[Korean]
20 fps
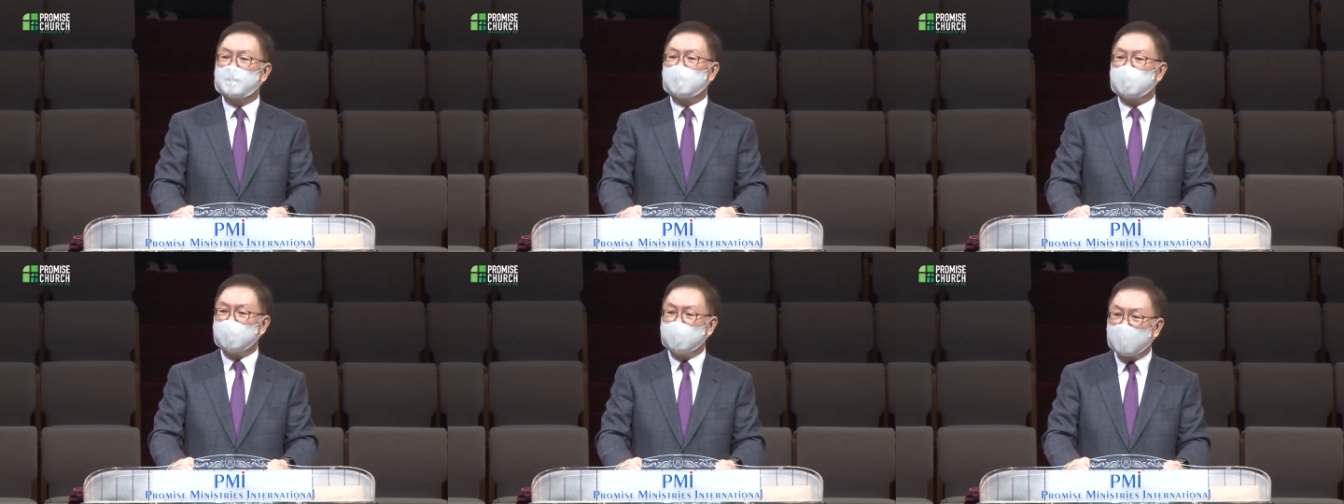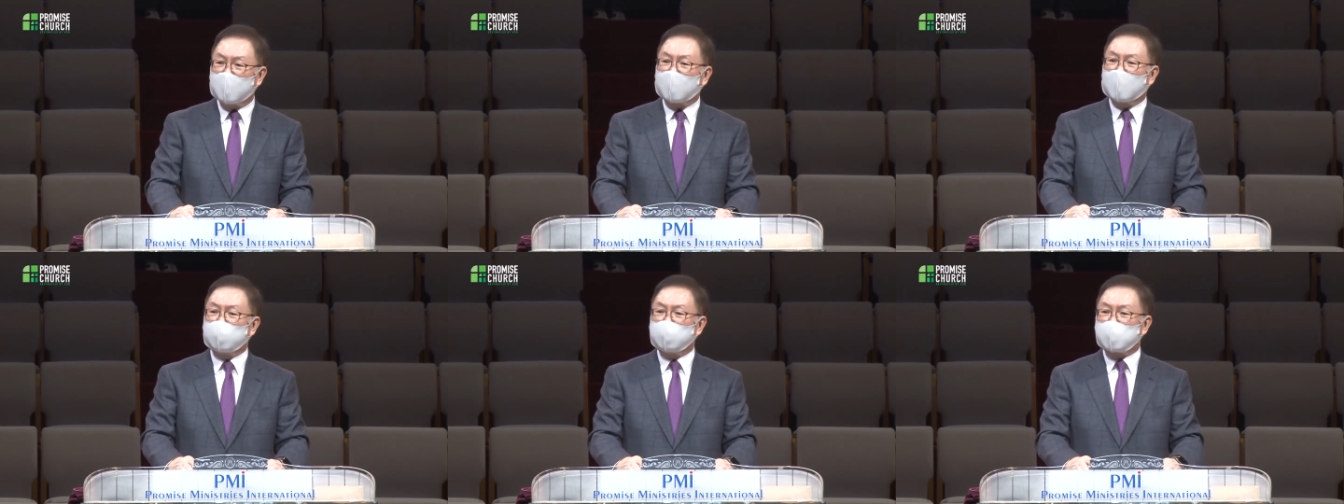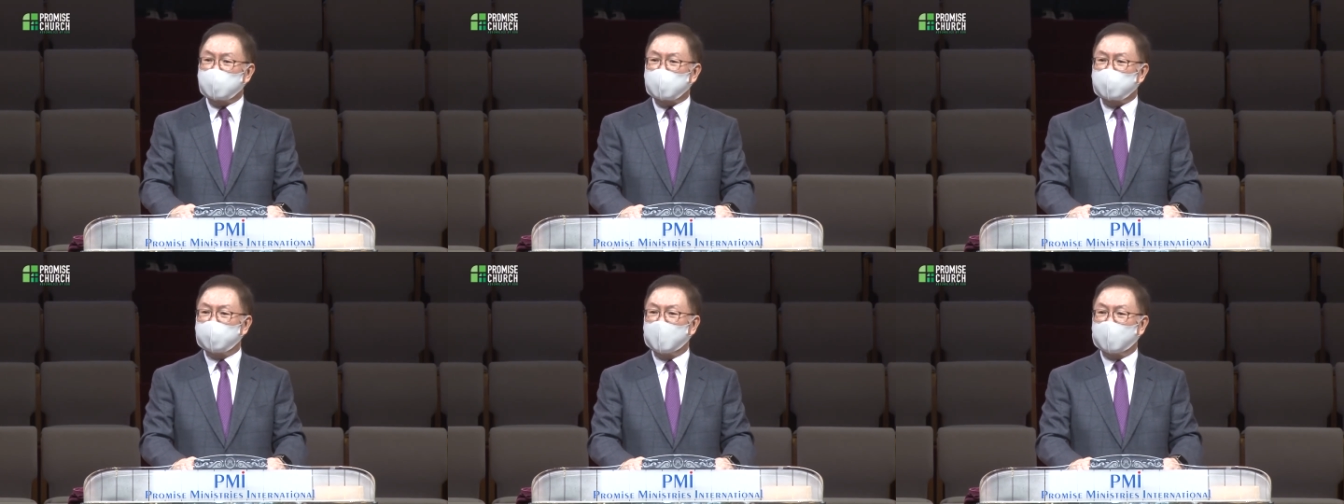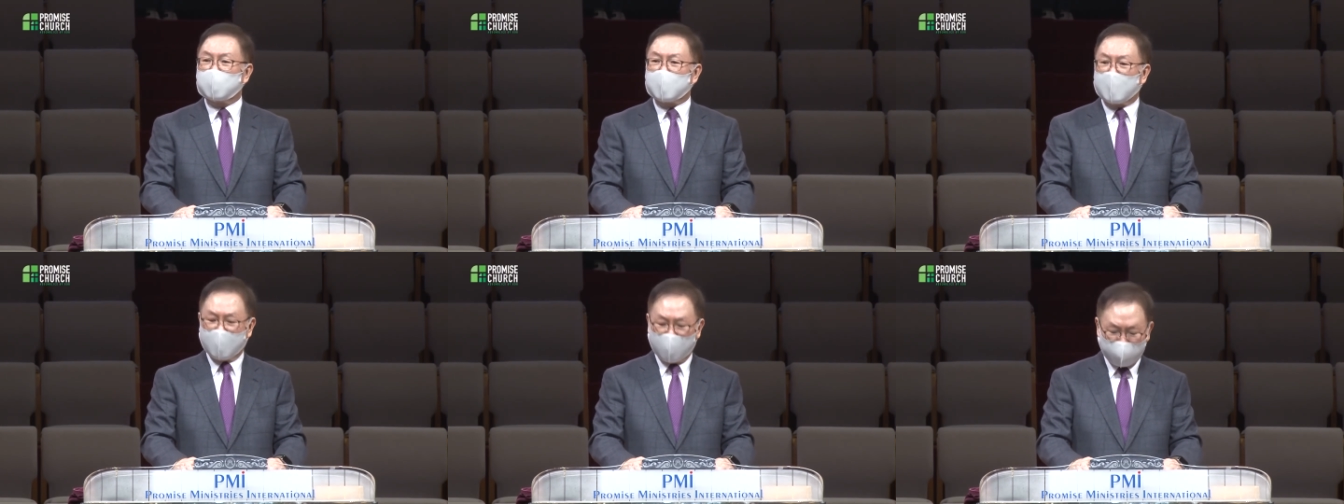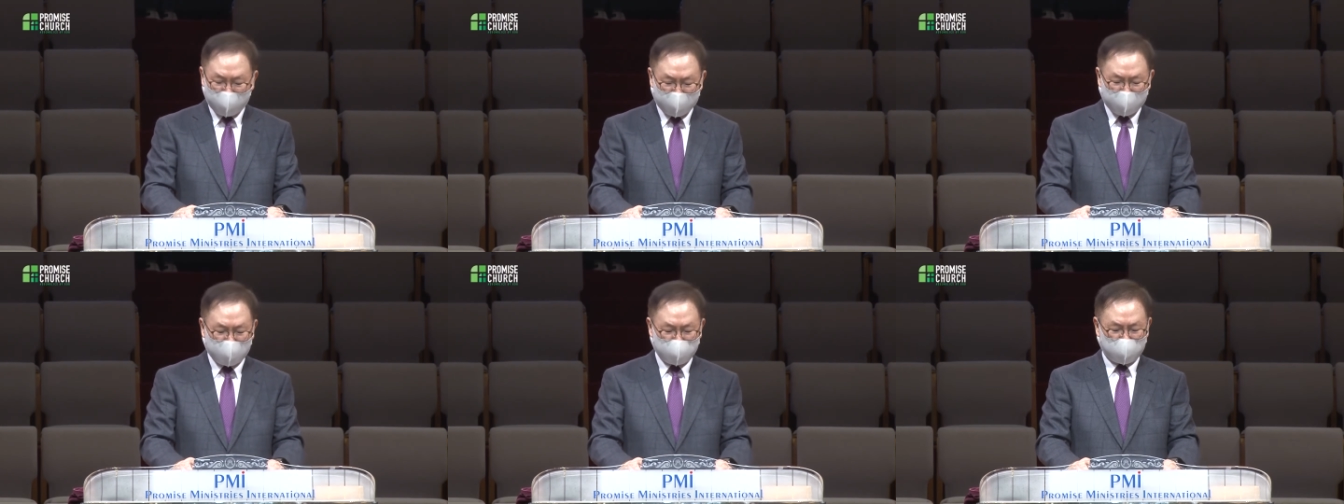이해가 되시면
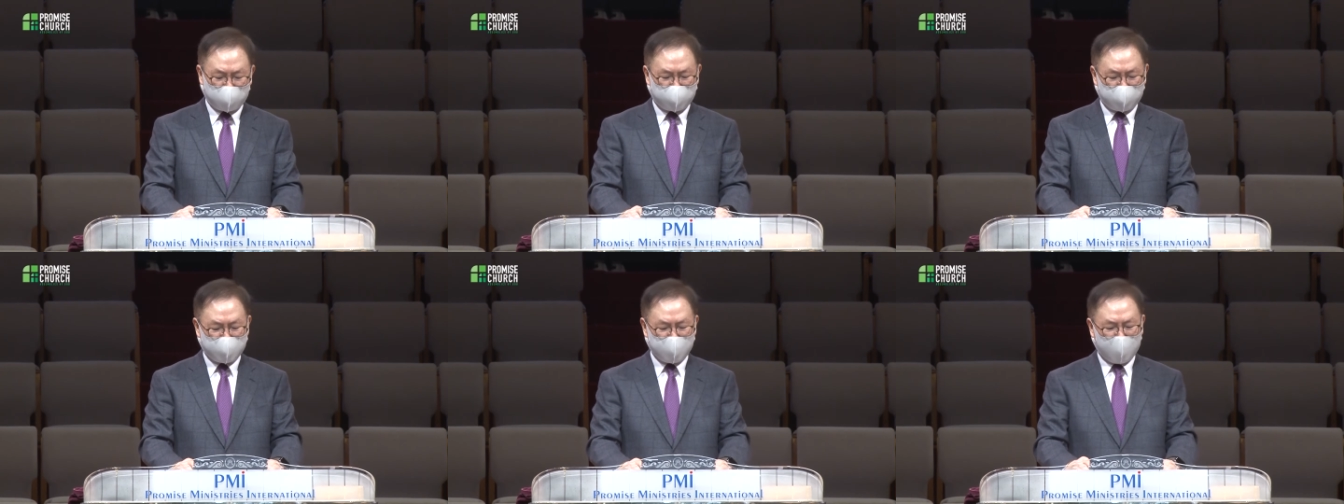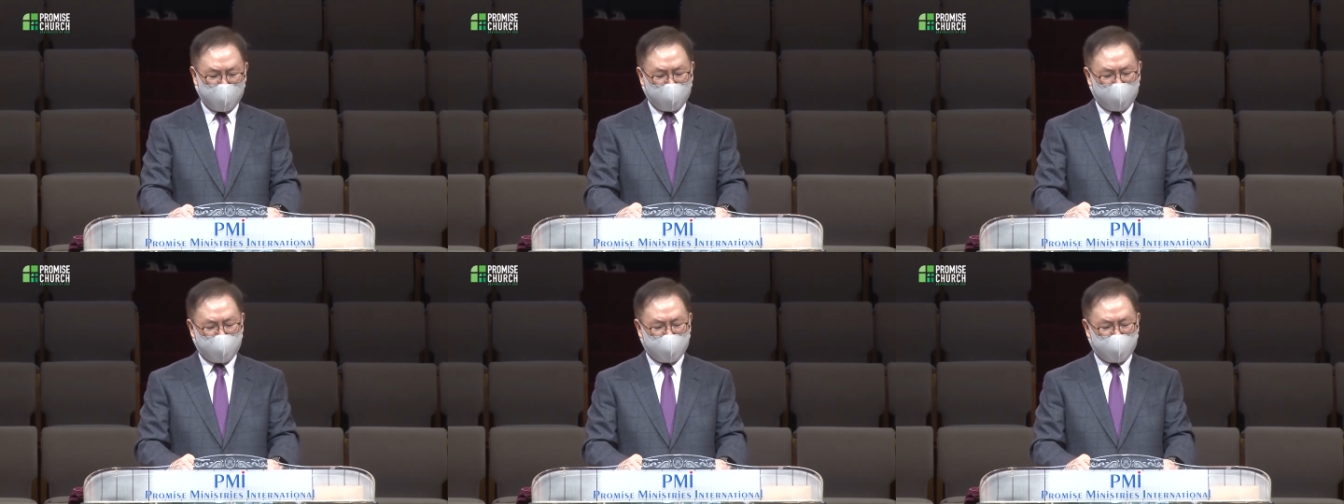아멘 하십시다.